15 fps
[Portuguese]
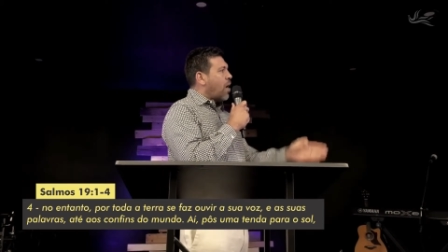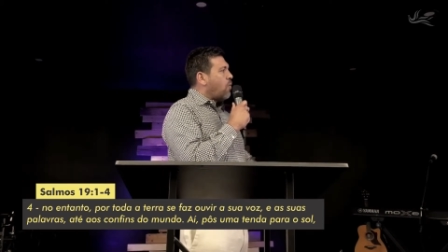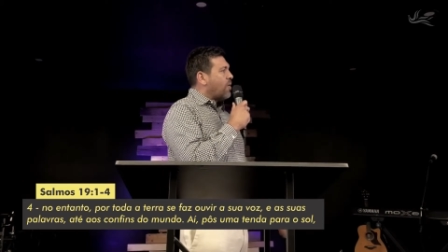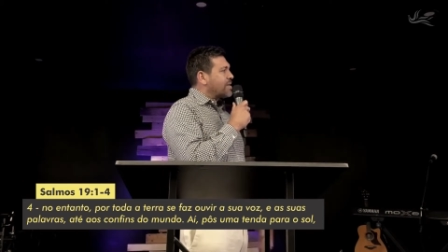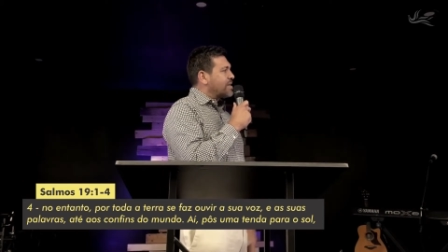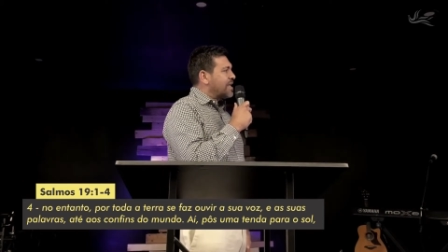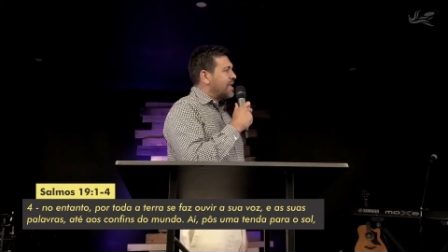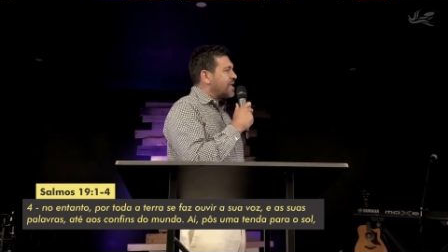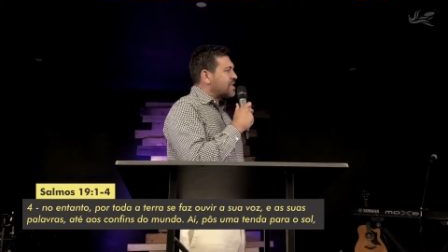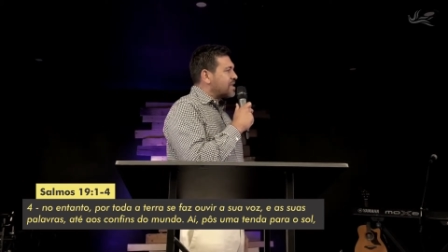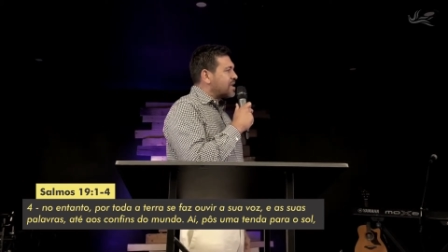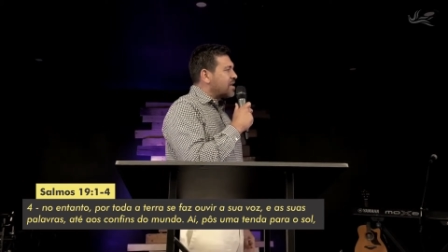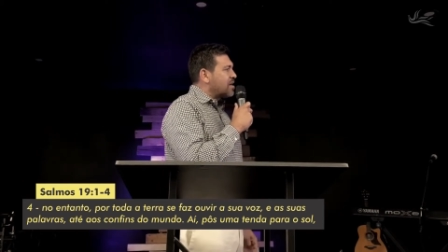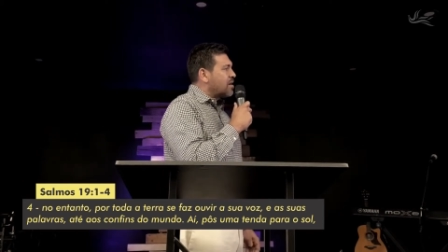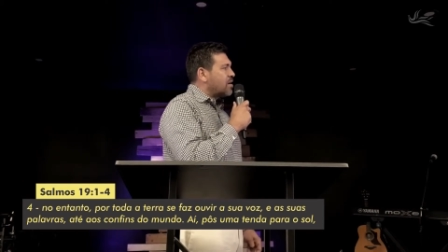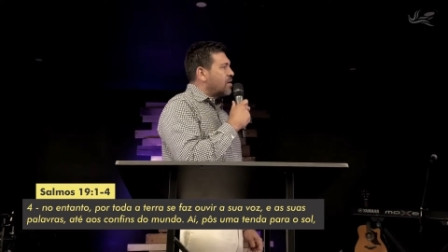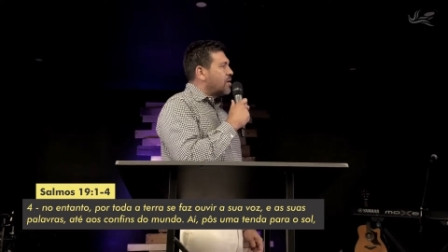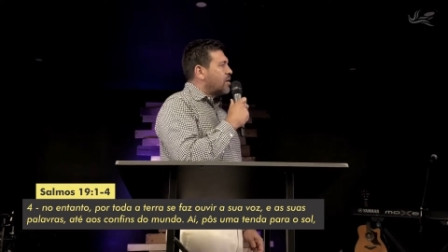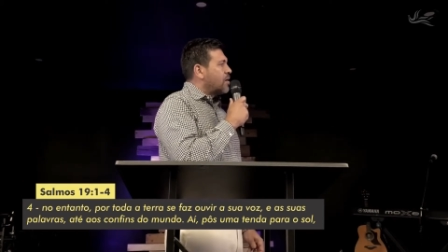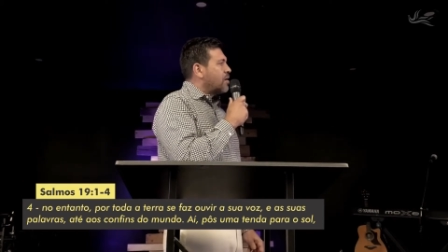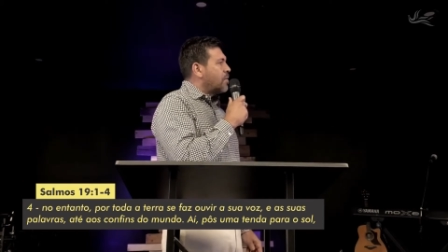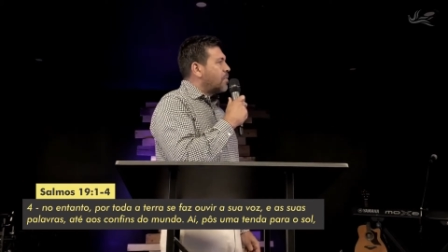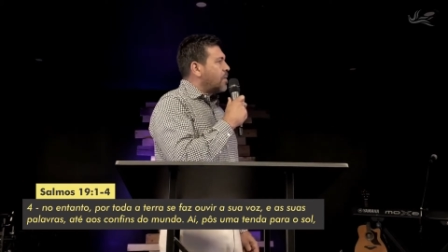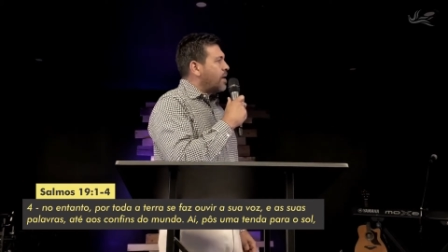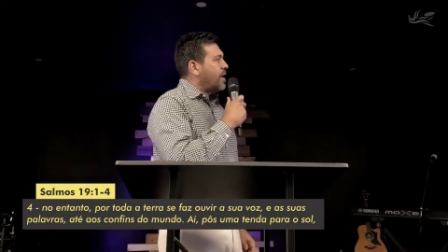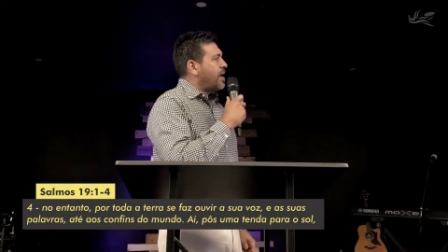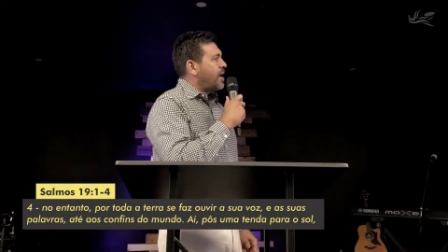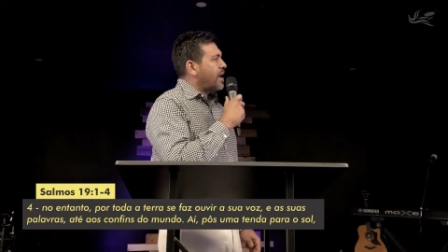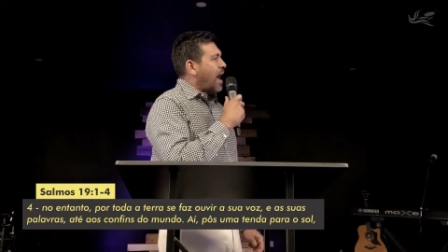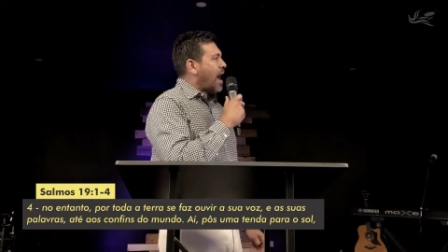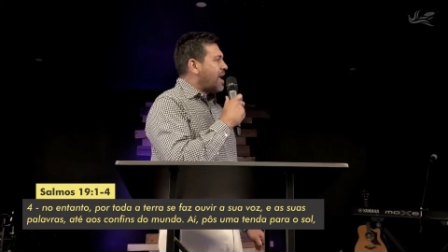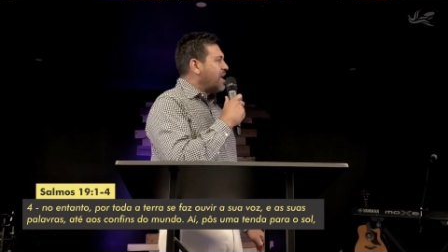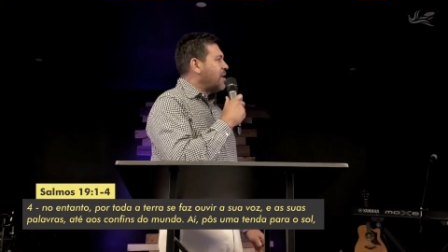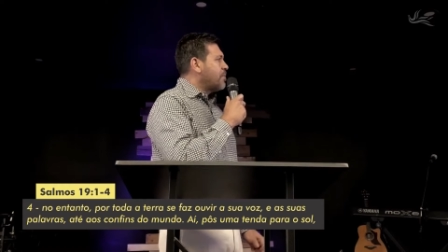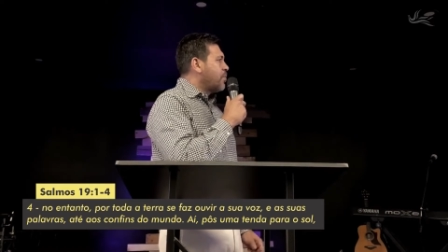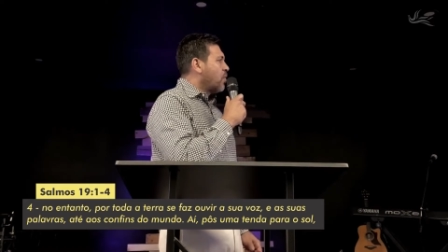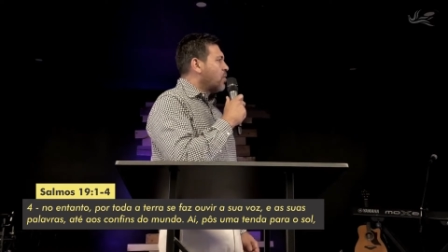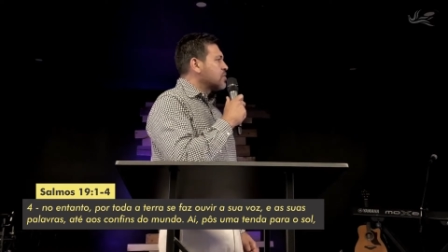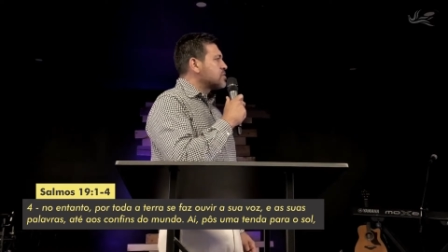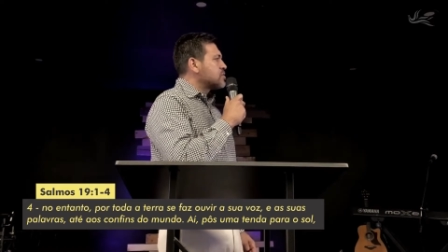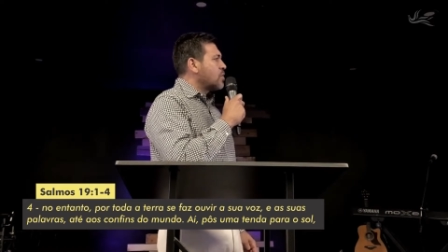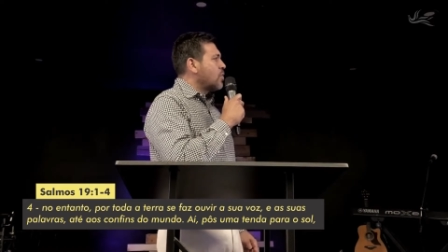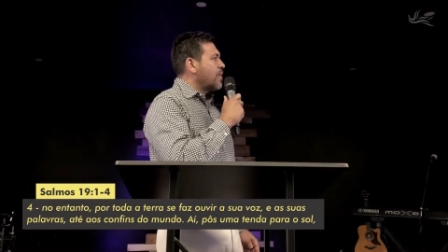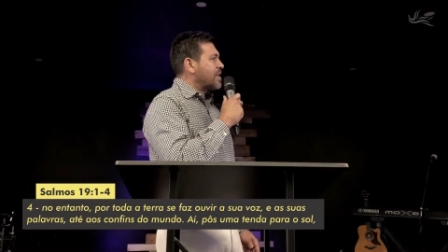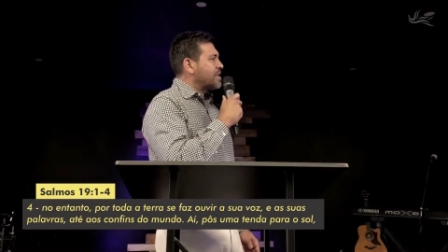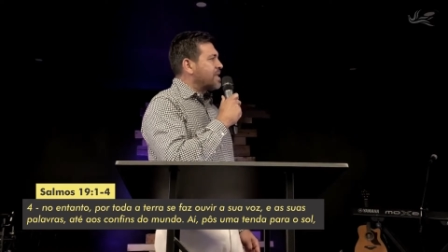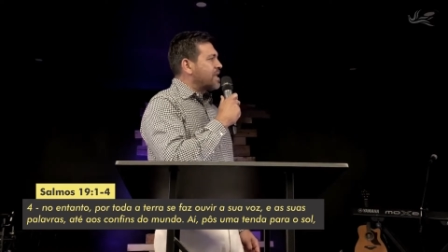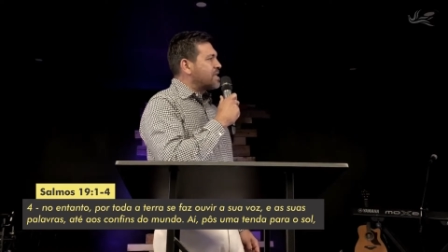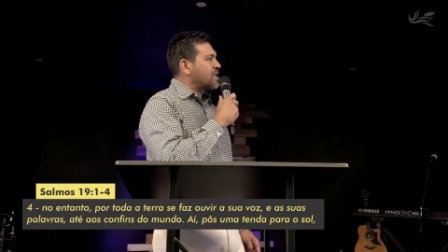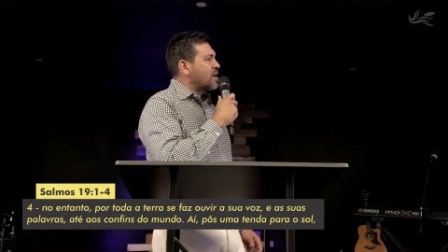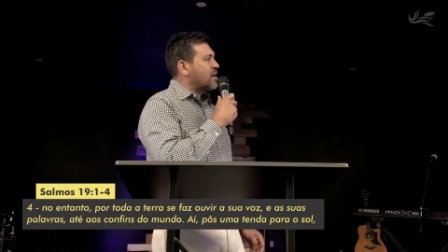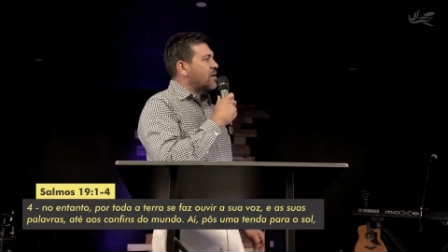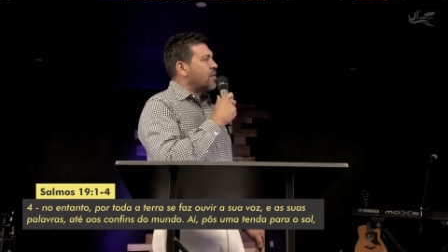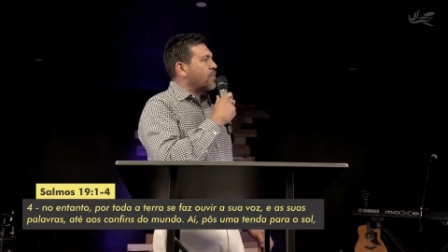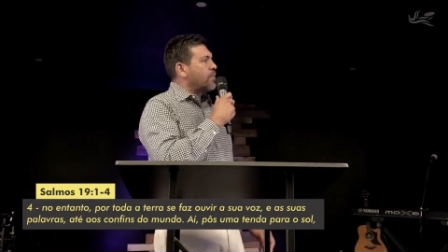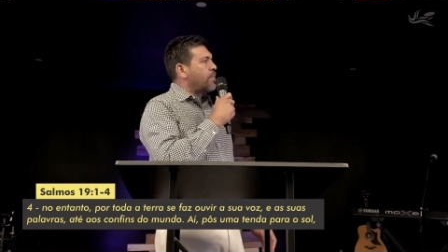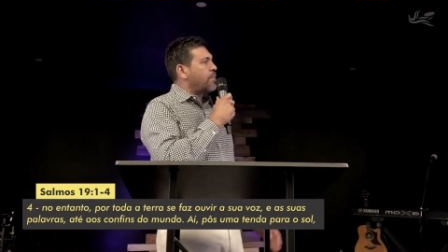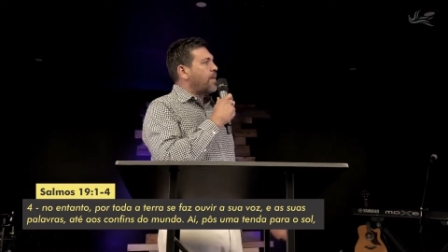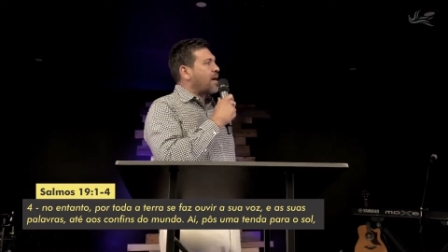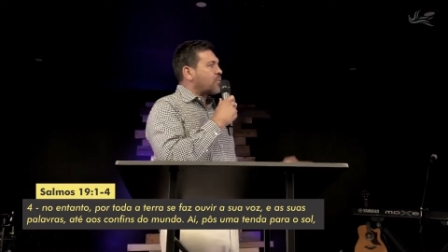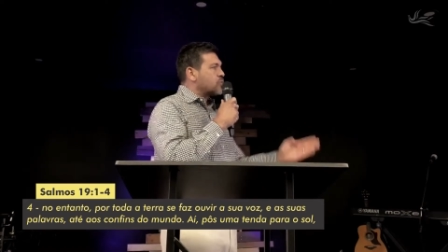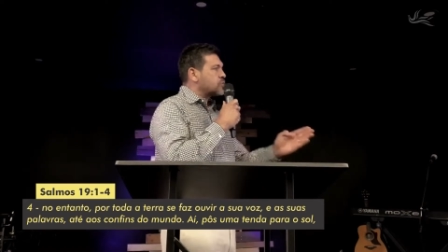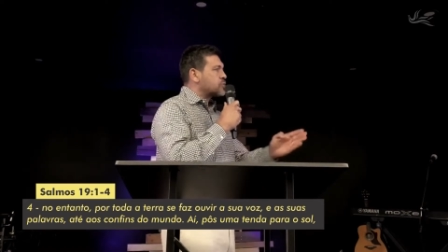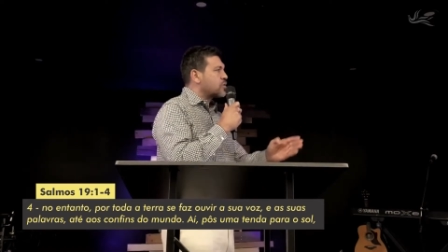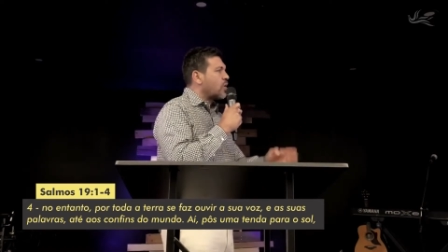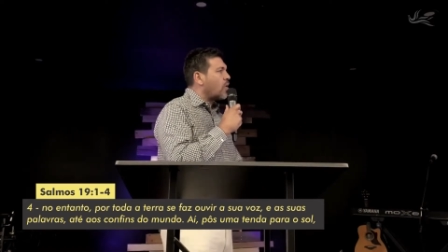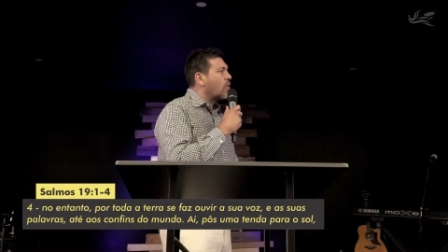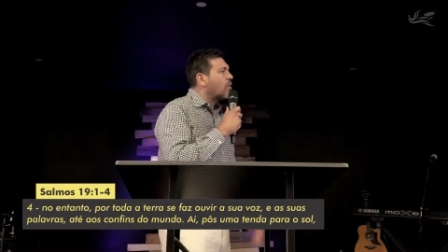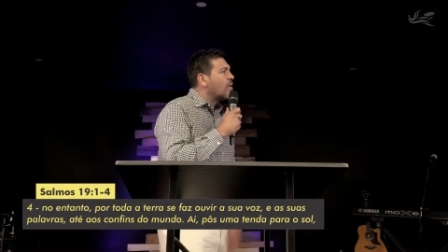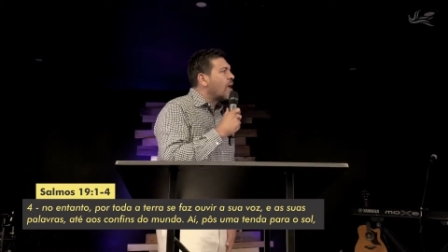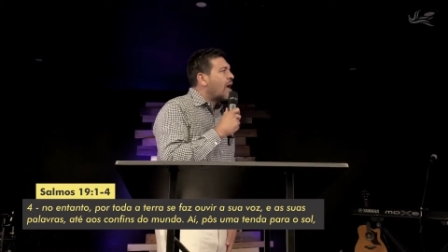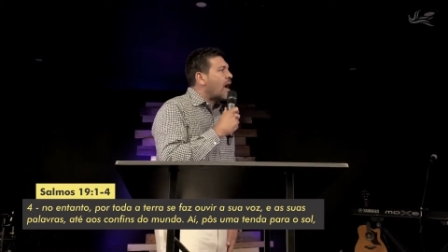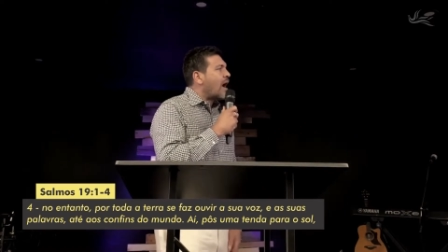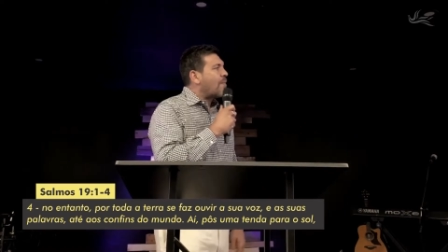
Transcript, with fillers: a uma tenda, é, aí pôs uma tenda para o sol.